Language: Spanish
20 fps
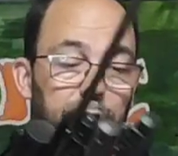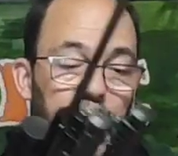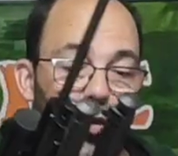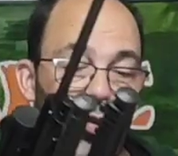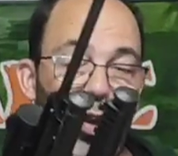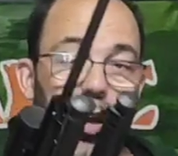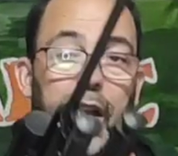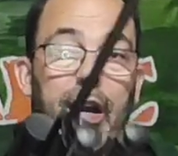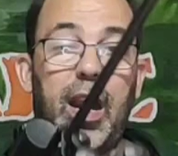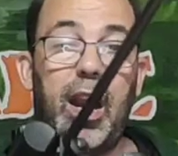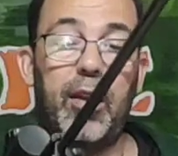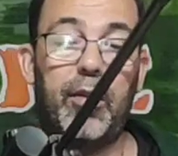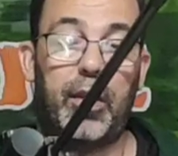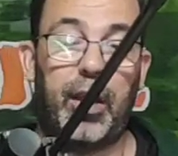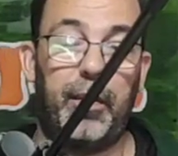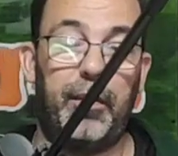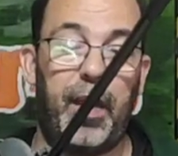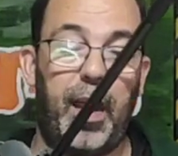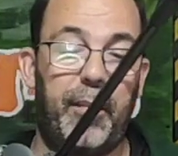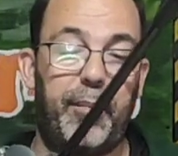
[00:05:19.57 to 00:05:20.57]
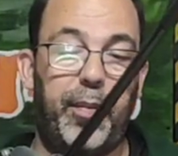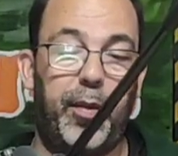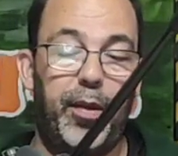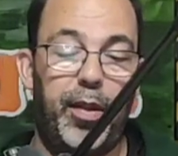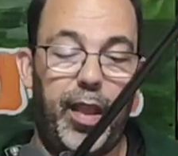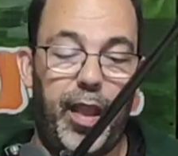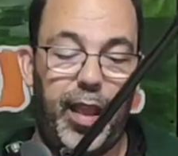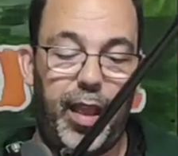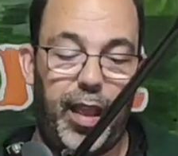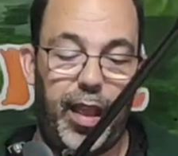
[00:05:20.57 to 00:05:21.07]
Yo es raro que me
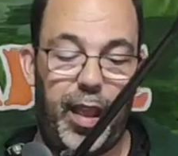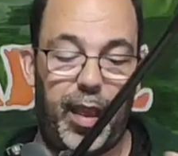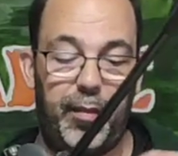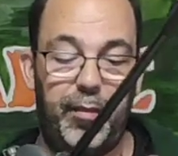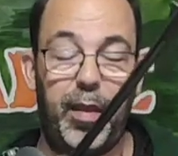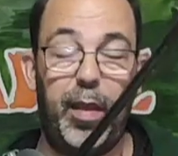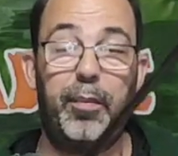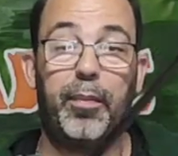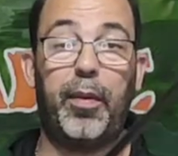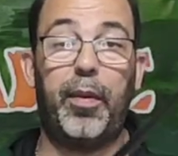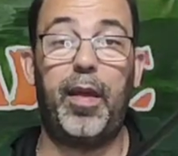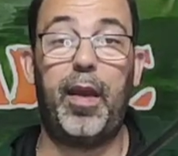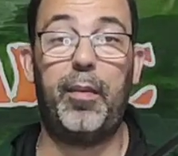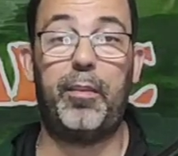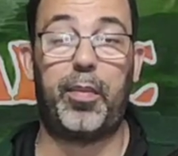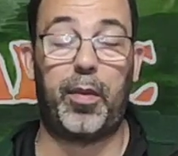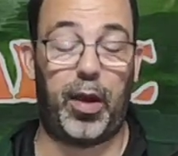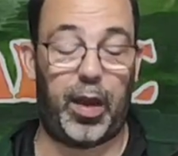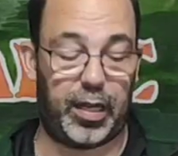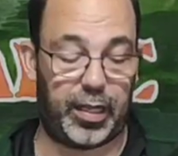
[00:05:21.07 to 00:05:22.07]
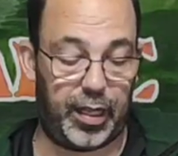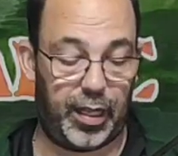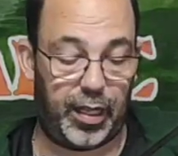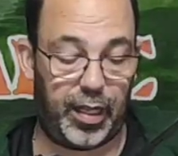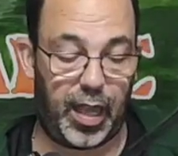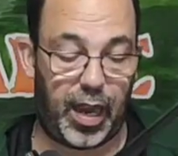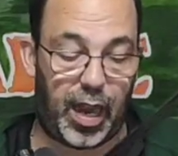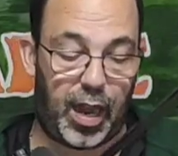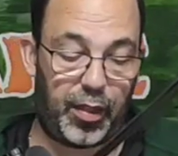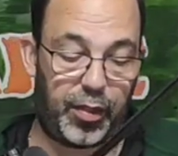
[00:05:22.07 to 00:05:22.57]
apoye en bípode por la
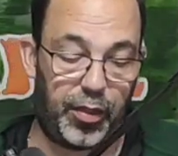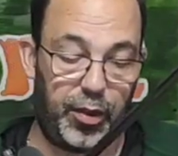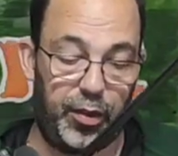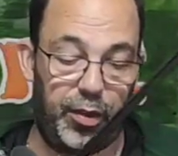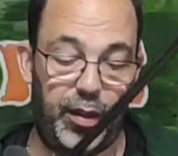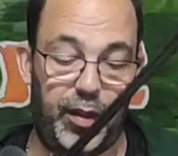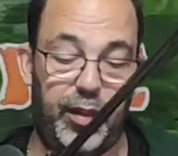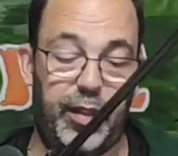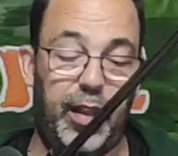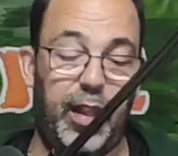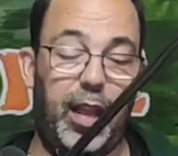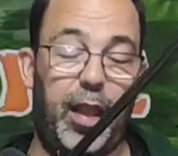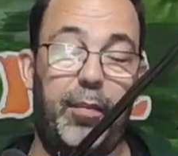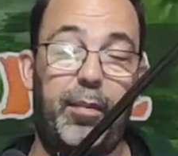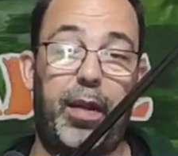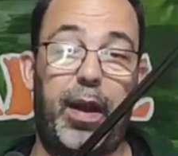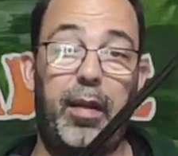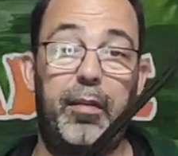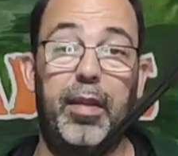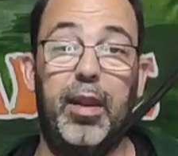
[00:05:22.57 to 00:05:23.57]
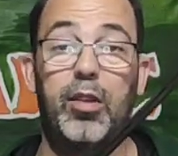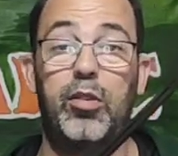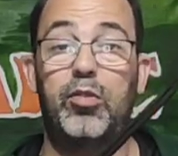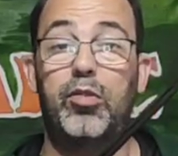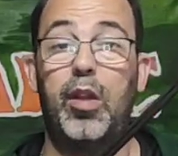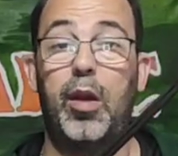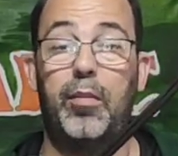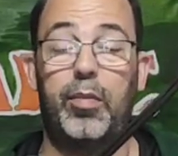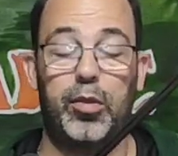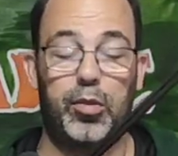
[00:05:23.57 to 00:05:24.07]
sencilla razón de que para mí no
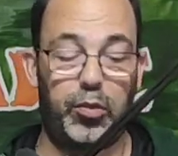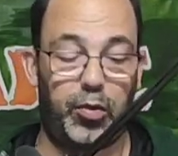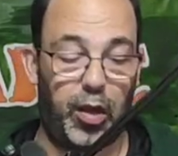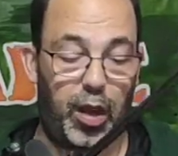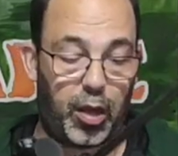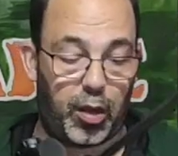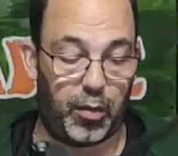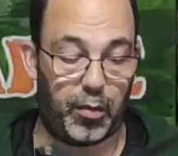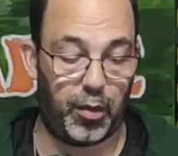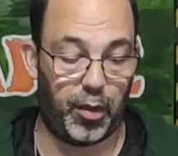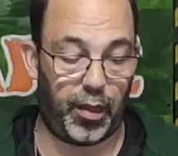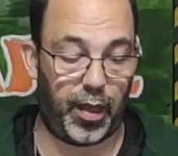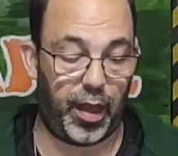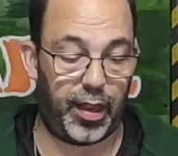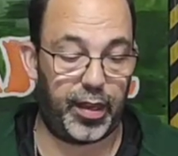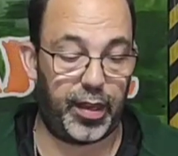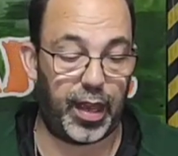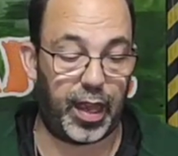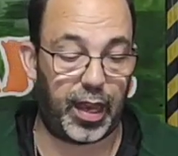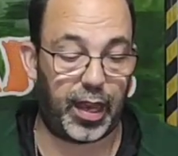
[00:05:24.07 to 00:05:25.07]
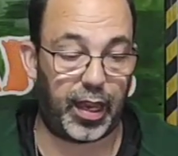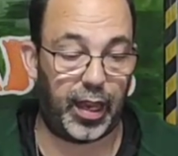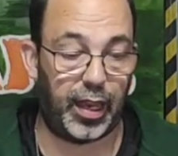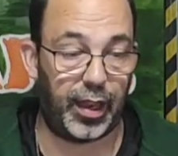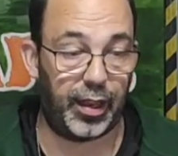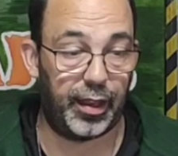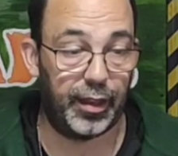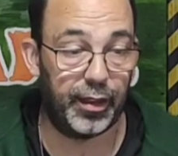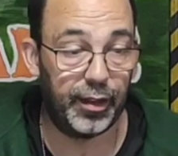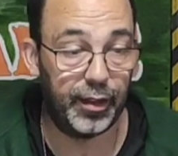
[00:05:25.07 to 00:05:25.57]
es una postura cómoda, ya
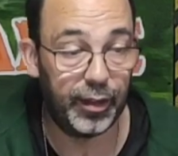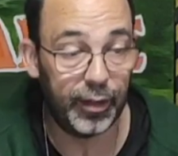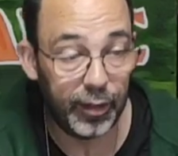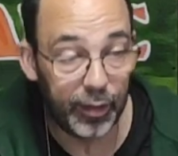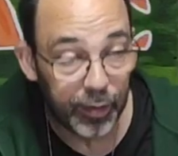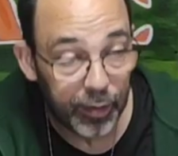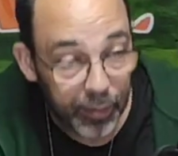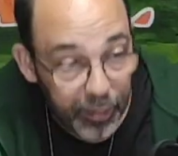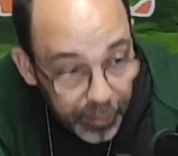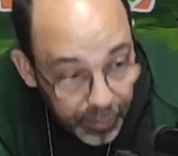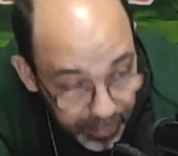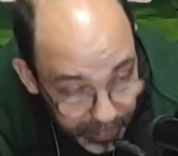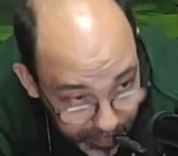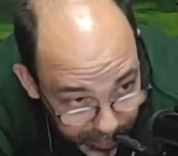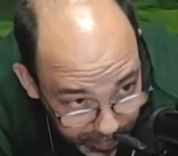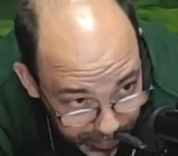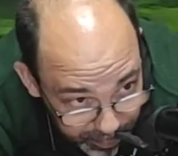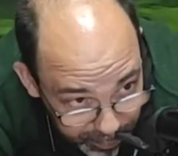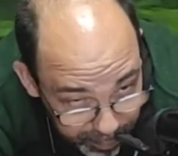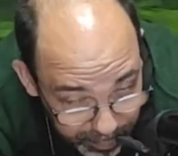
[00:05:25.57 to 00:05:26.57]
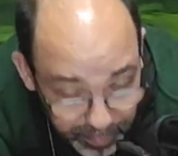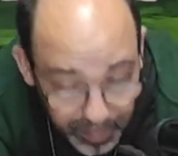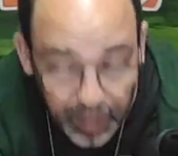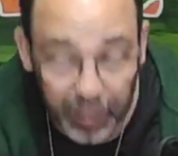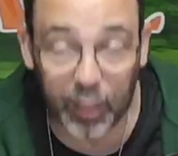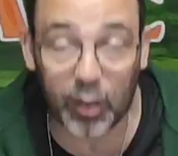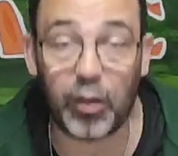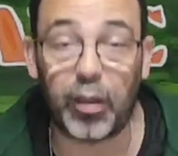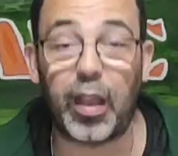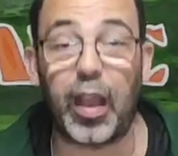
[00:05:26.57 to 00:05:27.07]
que
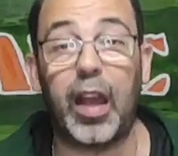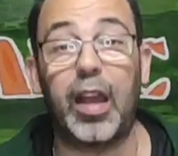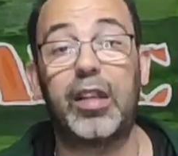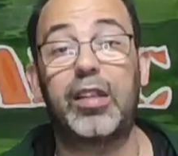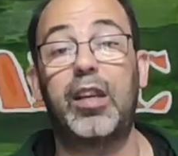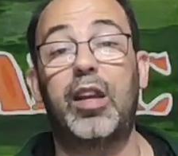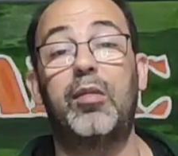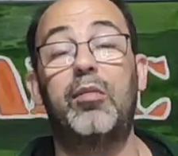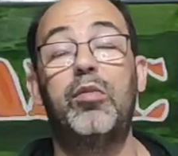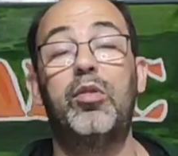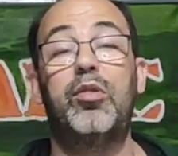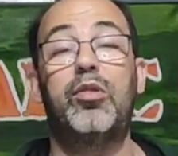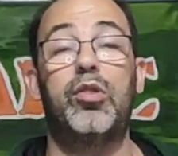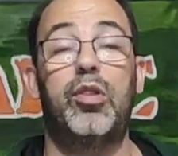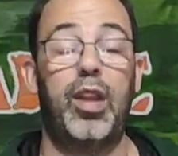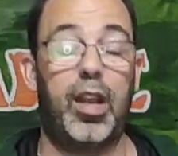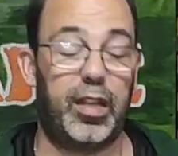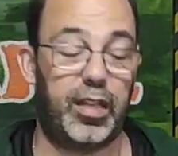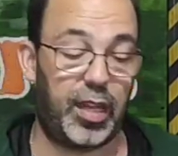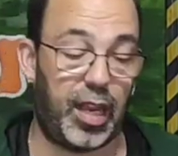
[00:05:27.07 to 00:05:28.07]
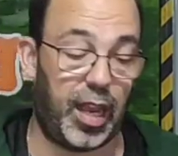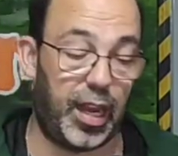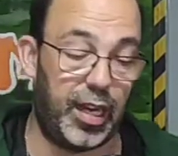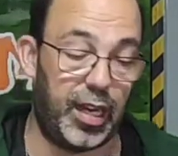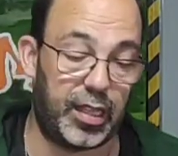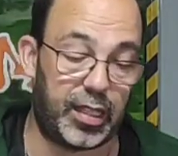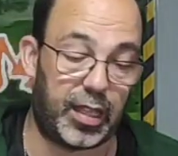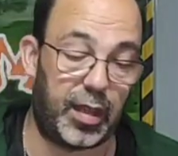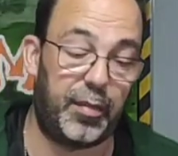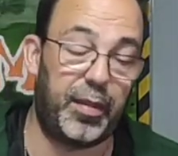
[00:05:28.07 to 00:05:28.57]
me tengo que agachar mucho, ya sea
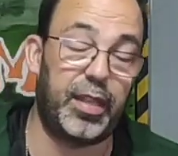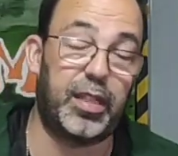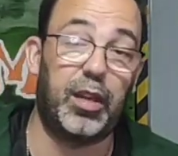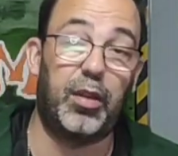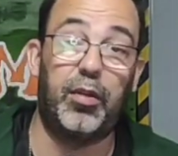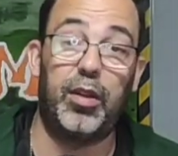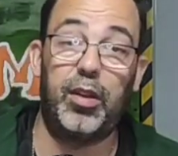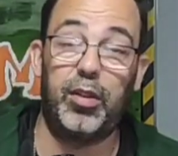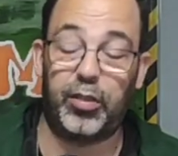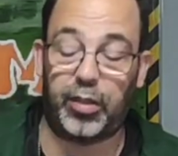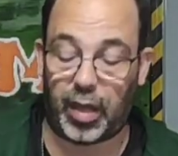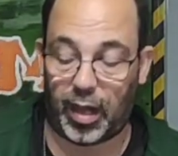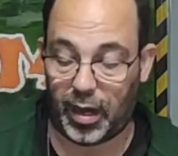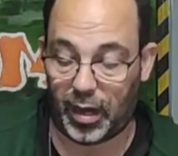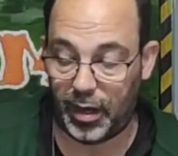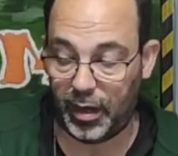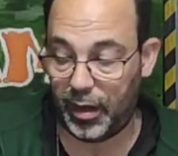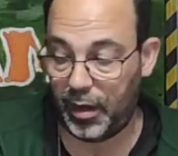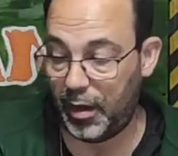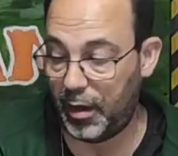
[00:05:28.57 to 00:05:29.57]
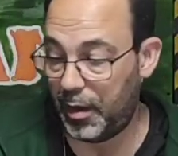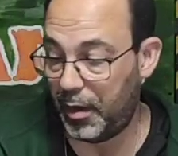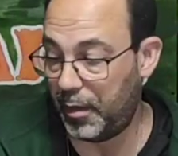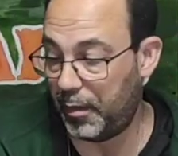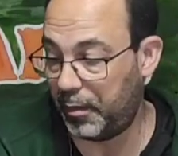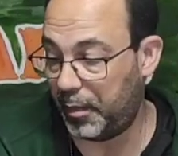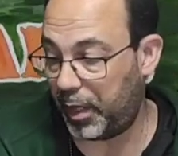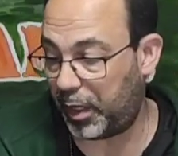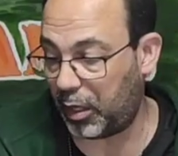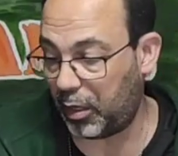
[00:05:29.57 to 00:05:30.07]
en esta mesa o en otra.
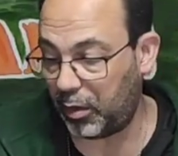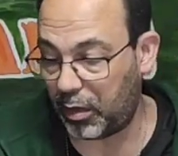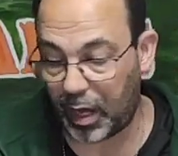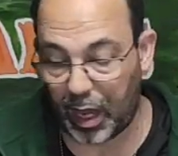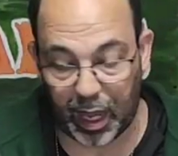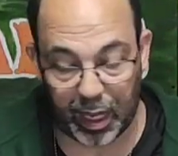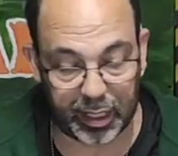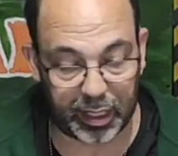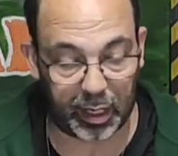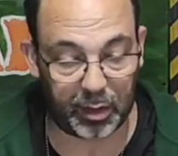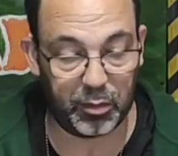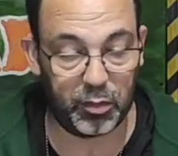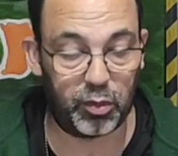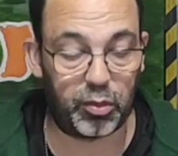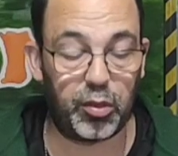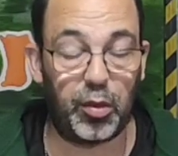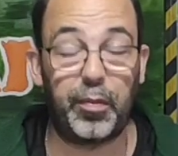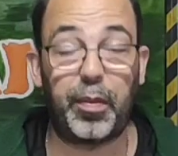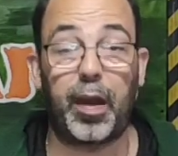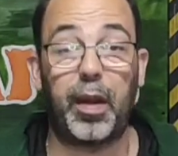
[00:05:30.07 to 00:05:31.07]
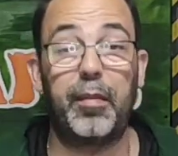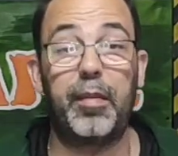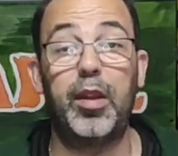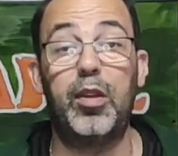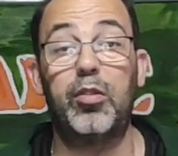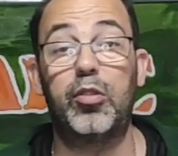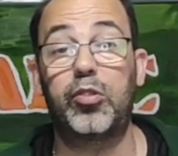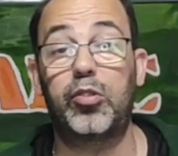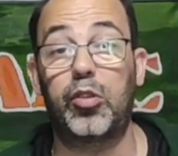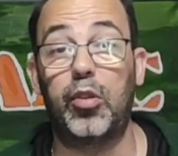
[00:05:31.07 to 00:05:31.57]
Me tengo que agachar mucho y para mí
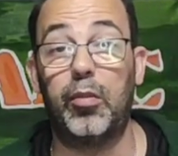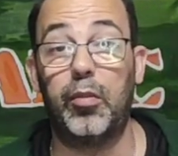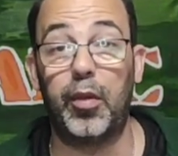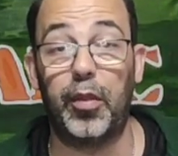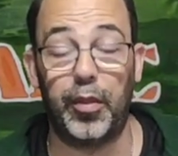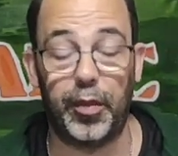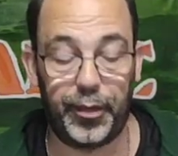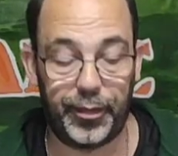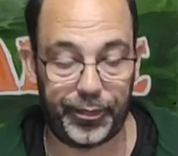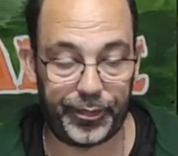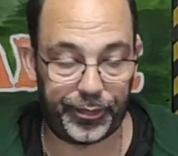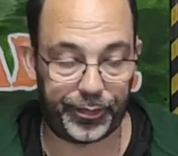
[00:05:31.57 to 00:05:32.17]
no es cómodo.